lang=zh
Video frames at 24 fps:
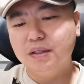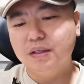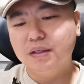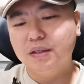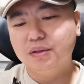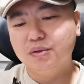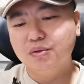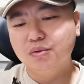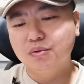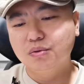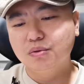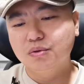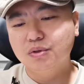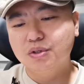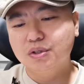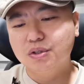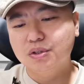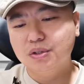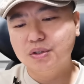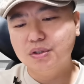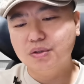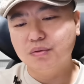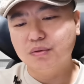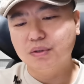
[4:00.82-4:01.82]
中共
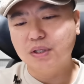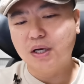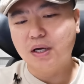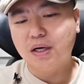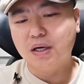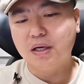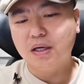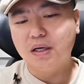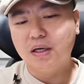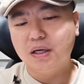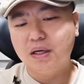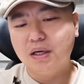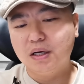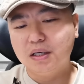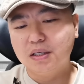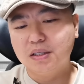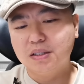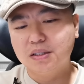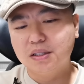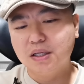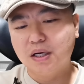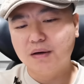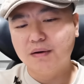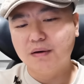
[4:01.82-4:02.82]
十九大、二
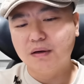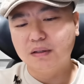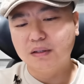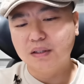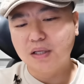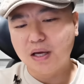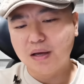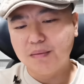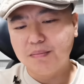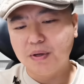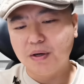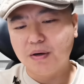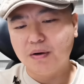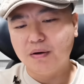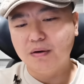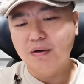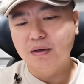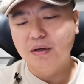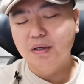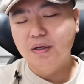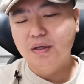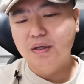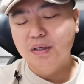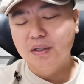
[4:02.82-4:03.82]
十大代表、
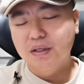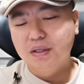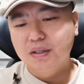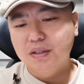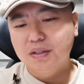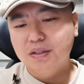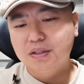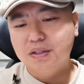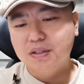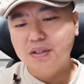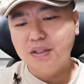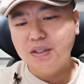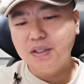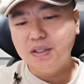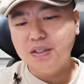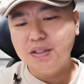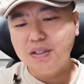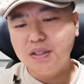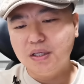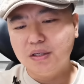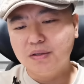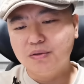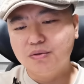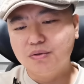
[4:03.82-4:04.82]
十一
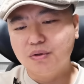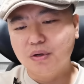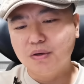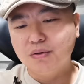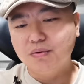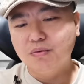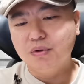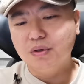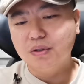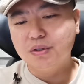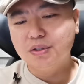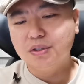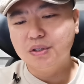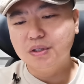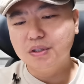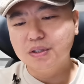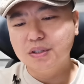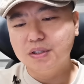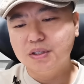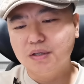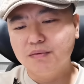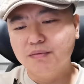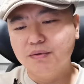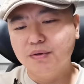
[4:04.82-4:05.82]
届全国政
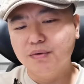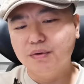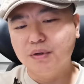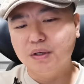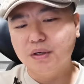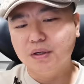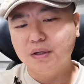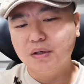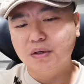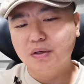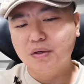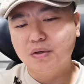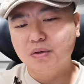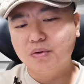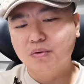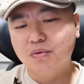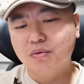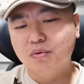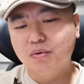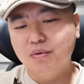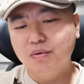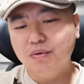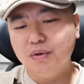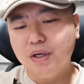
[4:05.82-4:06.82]
协委员、
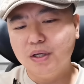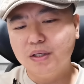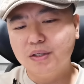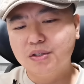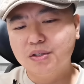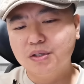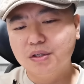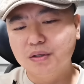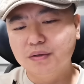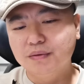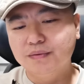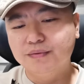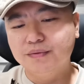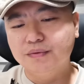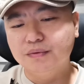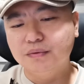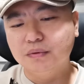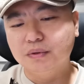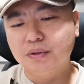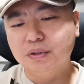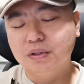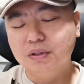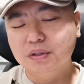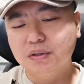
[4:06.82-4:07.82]
国务院政
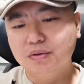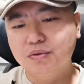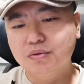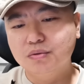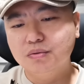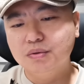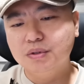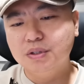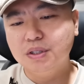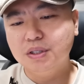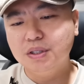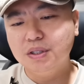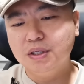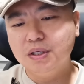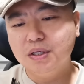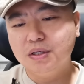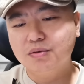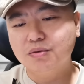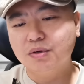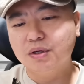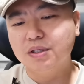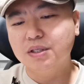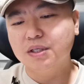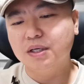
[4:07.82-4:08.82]
府特殊津贴
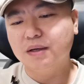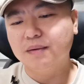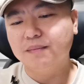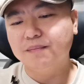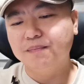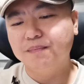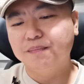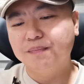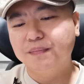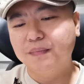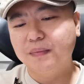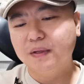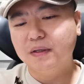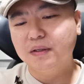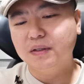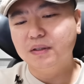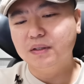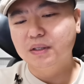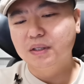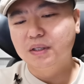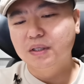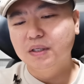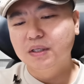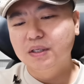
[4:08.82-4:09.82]
专家啊，
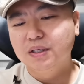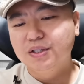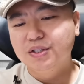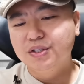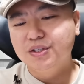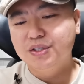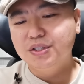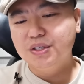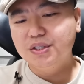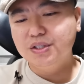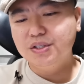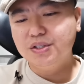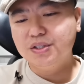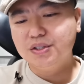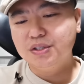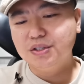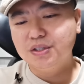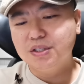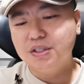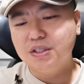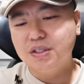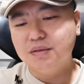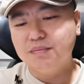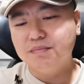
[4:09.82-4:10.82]
新世
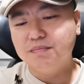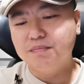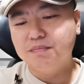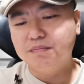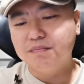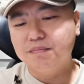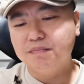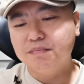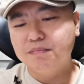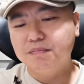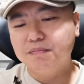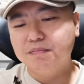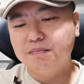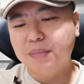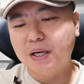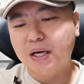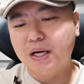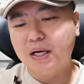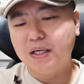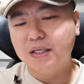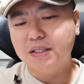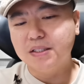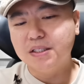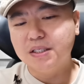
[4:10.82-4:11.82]
纪
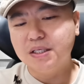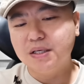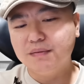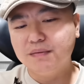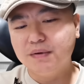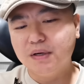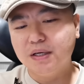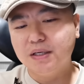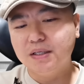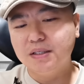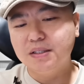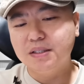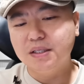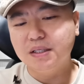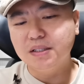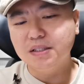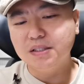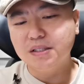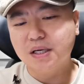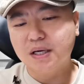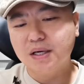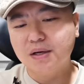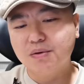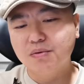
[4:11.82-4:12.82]
百千万人
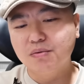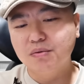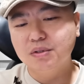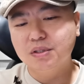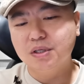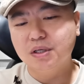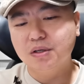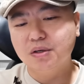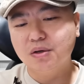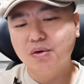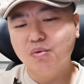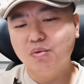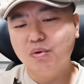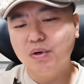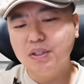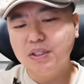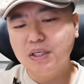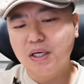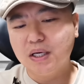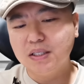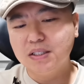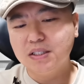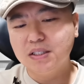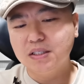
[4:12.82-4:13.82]
才工程国
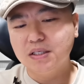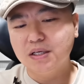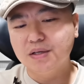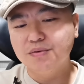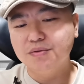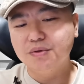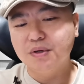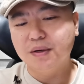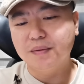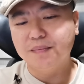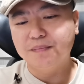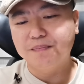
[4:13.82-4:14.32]
家级人选。